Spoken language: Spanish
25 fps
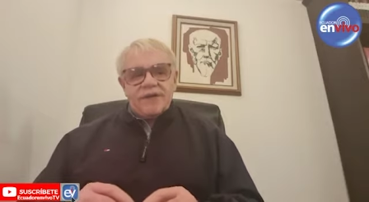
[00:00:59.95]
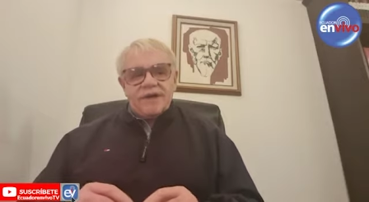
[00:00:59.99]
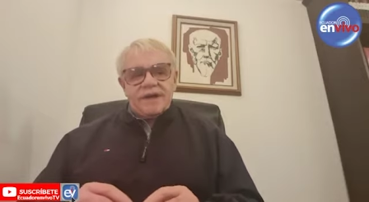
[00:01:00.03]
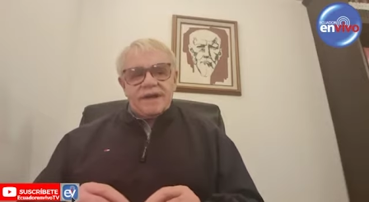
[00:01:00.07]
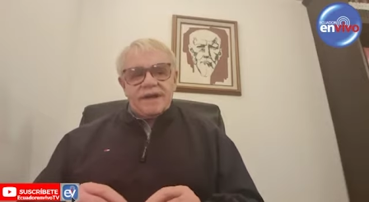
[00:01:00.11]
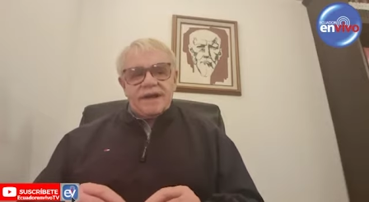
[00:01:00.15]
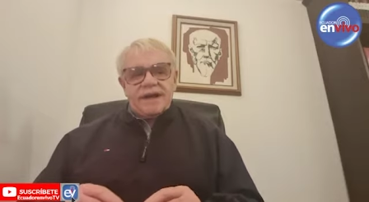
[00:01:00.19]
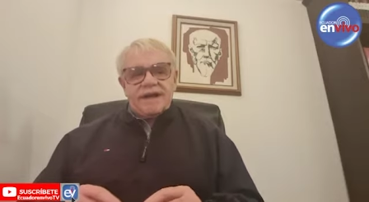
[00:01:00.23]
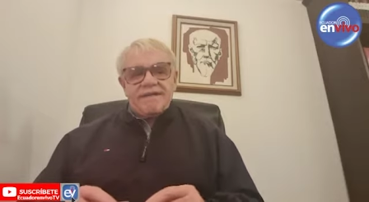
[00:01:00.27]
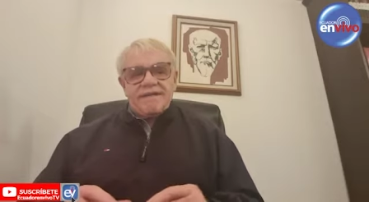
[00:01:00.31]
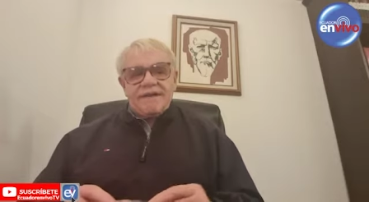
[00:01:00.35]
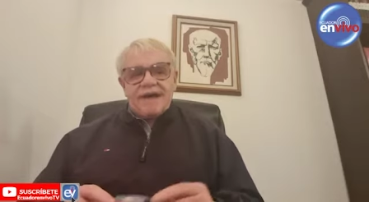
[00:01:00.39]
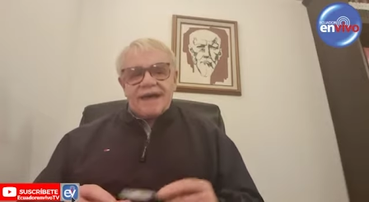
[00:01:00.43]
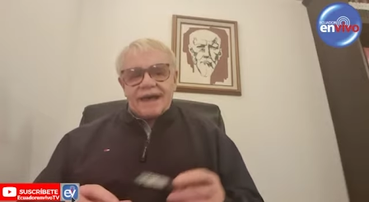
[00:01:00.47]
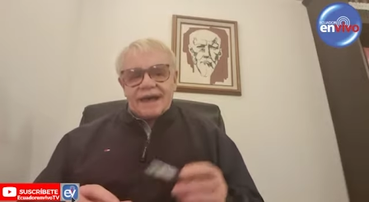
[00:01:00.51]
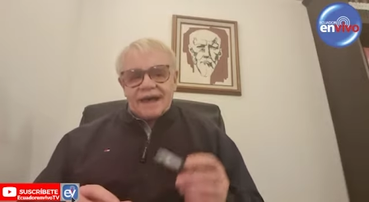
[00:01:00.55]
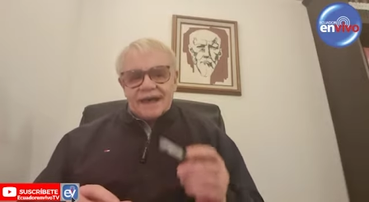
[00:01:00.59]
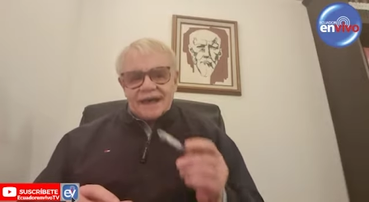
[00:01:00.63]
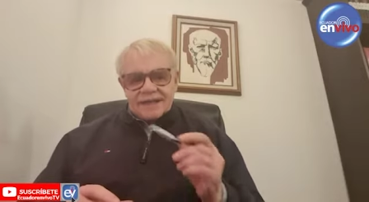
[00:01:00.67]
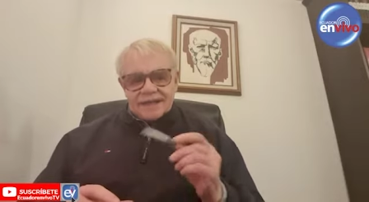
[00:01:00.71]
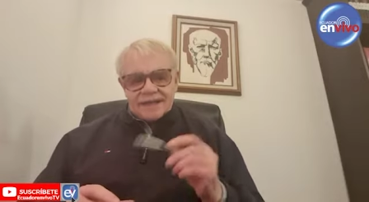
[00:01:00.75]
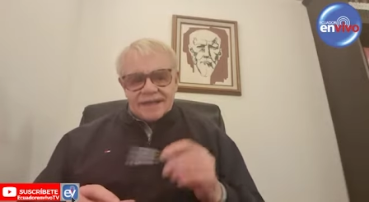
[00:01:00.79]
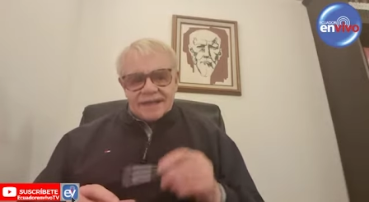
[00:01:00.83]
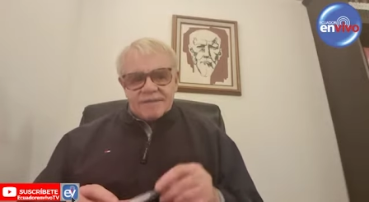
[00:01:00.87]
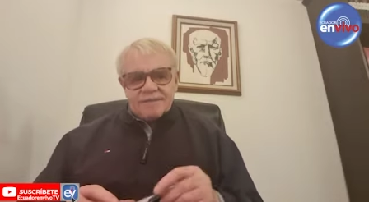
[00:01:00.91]
en la Baja
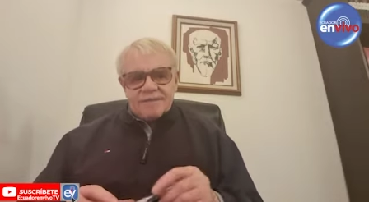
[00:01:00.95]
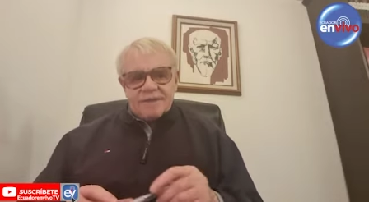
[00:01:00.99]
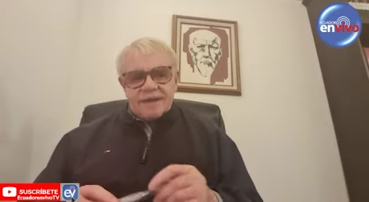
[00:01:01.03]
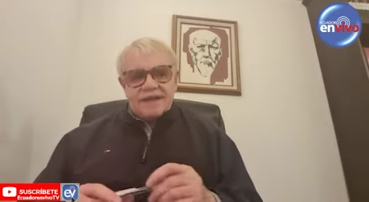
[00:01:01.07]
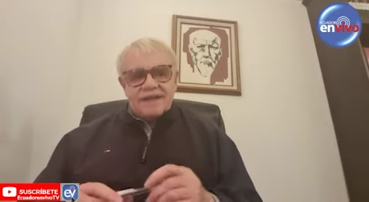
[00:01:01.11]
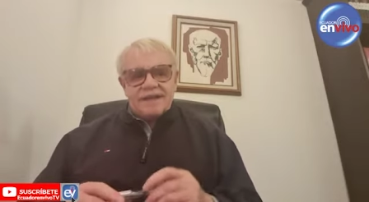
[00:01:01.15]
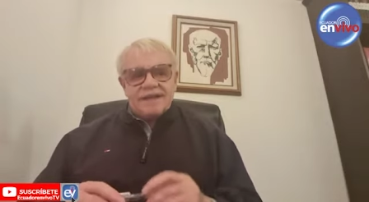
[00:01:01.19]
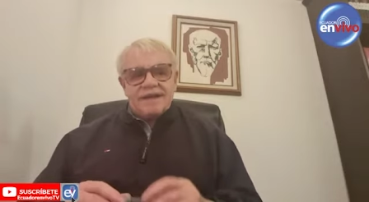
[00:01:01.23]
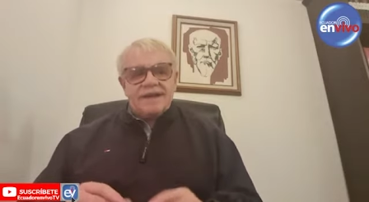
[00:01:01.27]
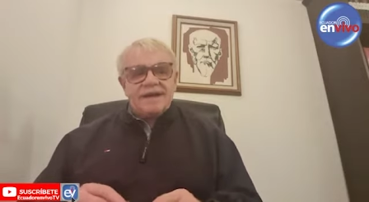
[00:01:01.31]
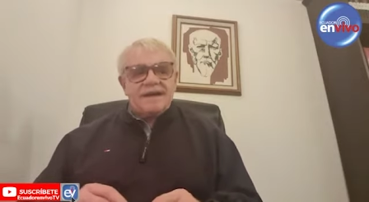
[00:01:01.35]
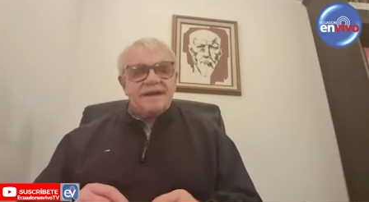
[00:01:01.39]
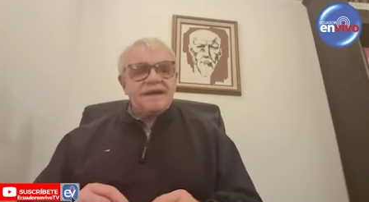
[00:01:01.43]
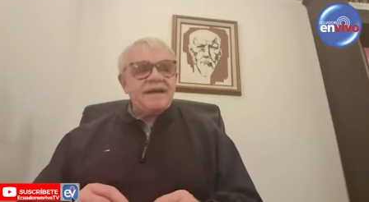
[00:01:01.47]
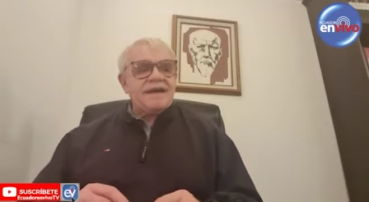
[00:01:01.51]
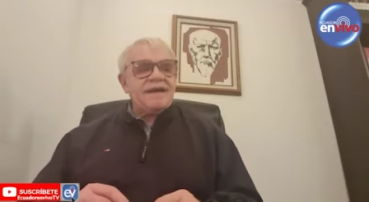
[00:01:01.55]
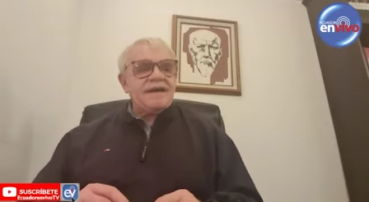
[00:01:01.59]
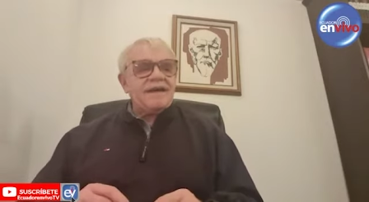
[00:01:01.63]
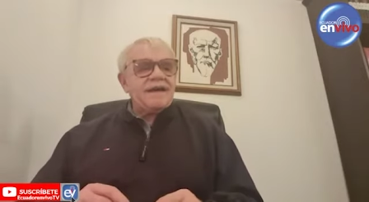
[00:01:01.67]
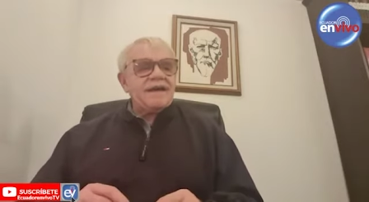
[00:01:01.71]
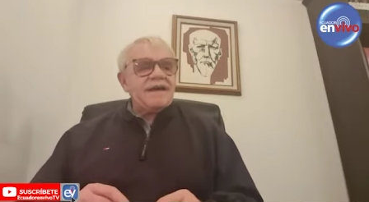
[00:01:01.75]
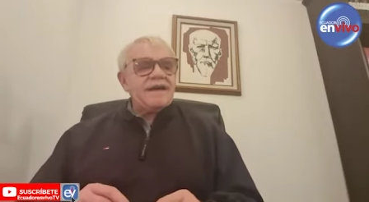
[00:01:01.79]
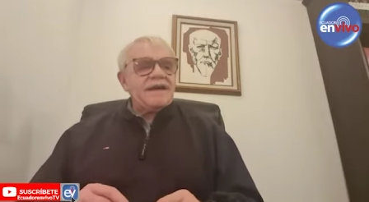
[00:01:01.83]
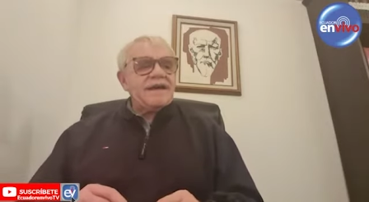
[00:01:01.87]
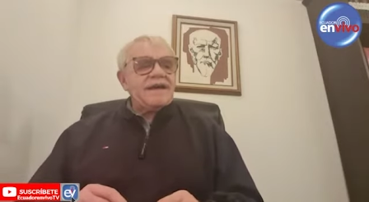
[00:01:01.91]
Edad Media,
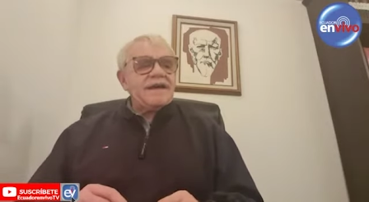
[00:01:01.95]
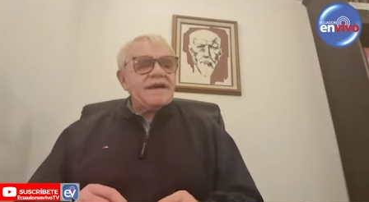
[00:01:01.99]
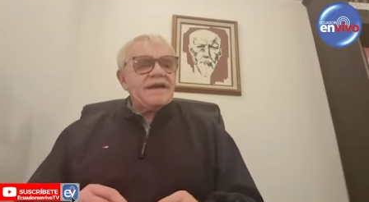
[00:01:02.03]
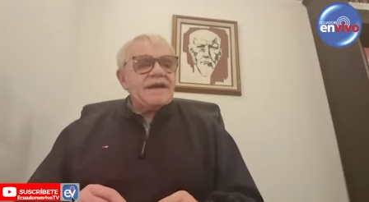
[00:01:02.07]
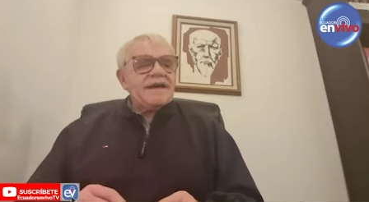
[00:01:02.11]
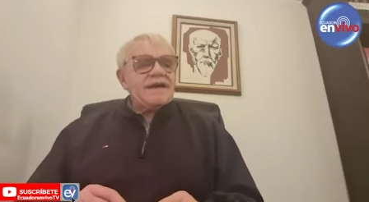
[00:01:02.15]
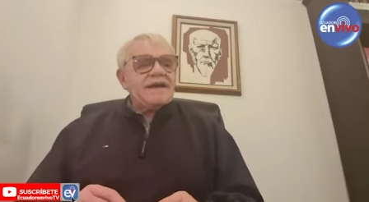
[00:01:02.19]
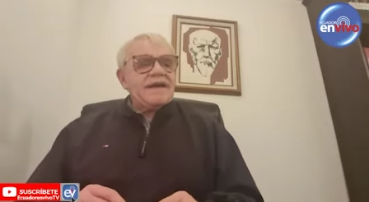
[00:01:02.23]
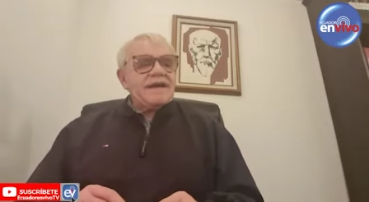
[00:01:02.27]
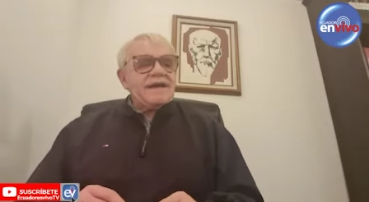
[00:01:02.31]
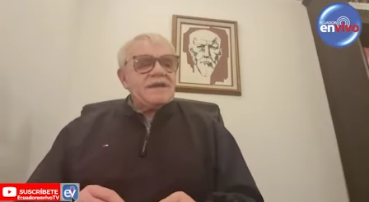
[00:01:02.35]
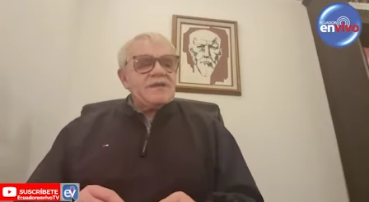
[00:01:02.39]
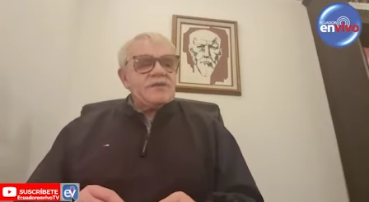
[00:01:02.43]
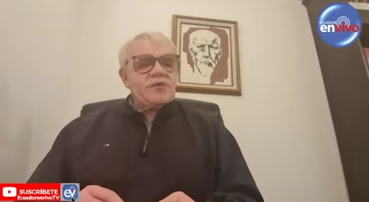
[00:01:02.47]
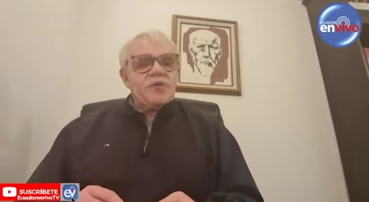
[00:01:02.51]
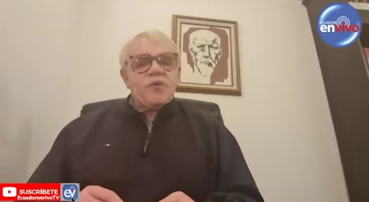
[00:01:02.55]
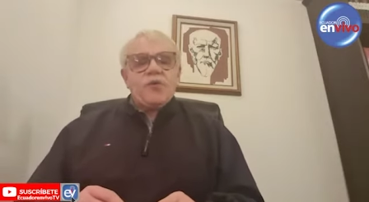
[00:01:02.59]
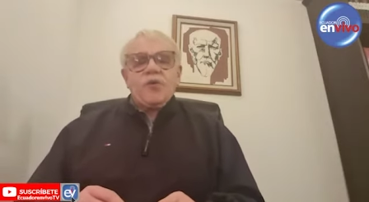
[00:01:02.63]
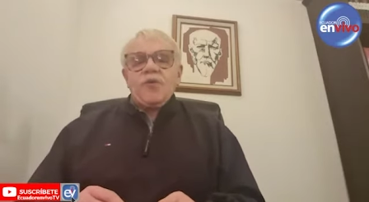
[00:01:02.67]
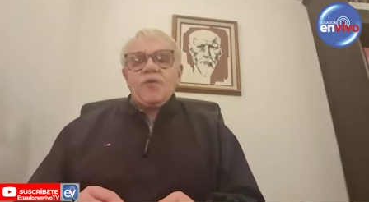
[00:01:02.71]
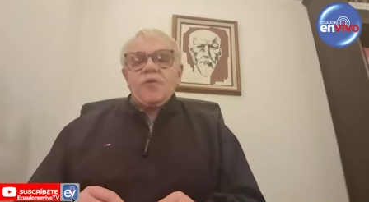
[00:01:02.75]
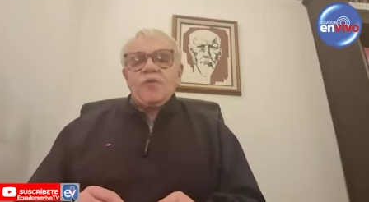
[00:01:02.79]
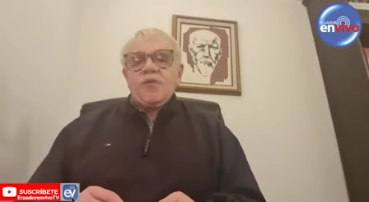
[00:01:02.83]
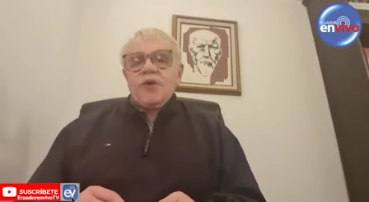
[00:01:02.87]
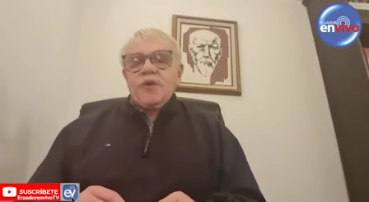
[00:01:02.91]

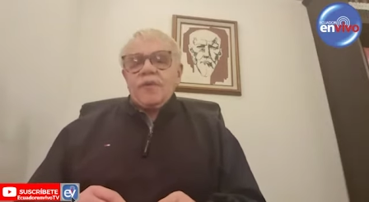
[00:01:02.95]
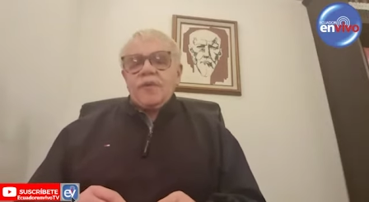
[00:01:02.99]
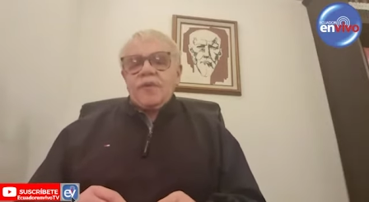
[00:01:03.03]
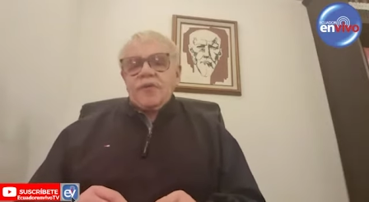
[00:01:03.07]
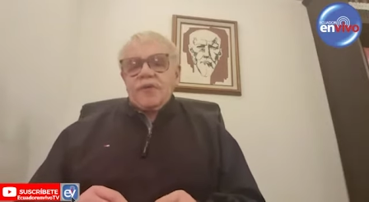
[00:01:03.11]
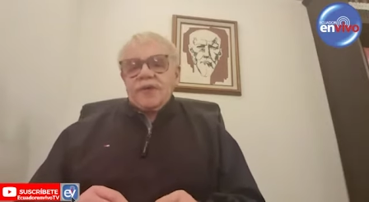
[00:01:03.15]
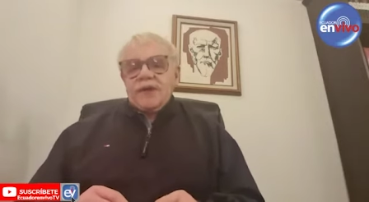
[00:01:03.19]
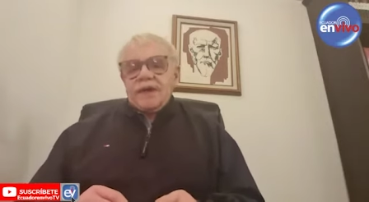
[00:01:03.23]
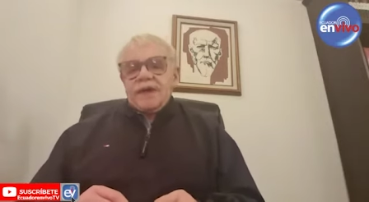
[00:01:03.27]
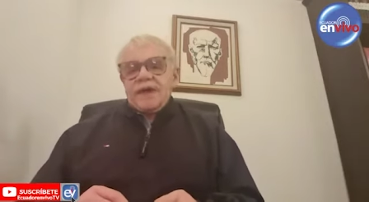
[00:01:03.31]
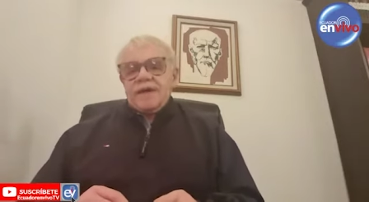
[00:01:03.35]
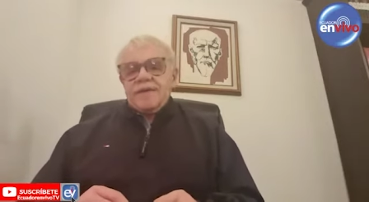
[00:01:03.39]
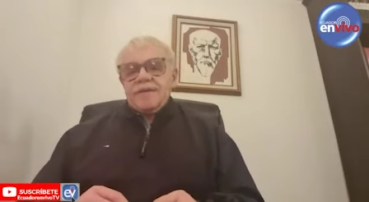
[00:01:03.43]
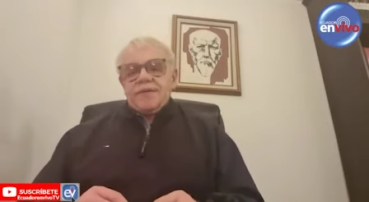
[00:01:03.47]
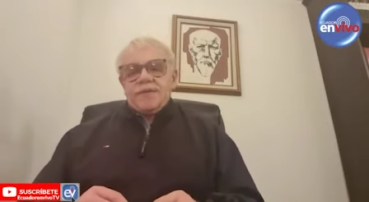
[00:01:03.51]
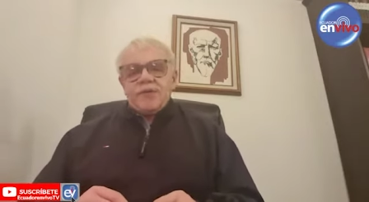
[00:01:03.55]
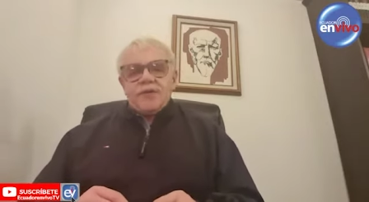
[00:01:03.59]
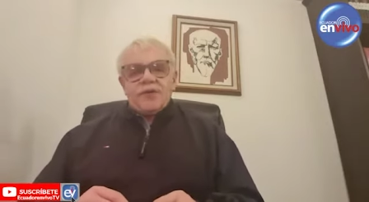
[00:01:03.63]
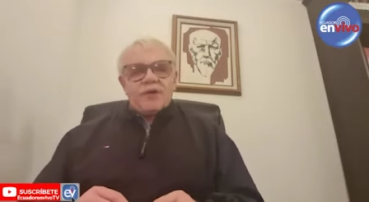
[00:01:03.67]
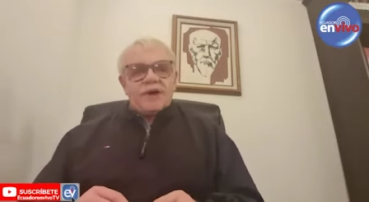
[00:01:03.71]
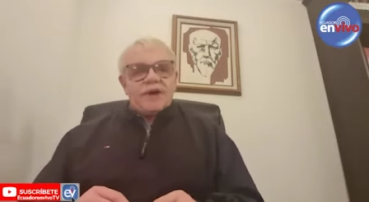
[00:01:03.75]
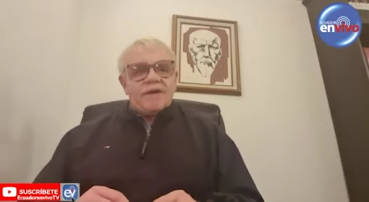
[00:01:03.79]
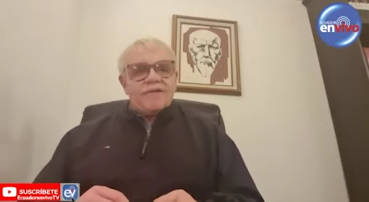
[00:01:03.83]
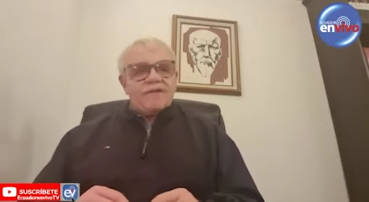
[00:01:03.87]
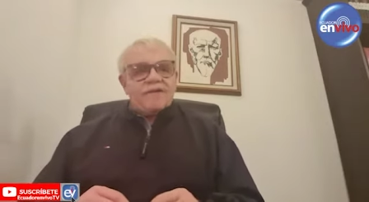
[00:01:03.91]
sucumbió, por ejemplo, la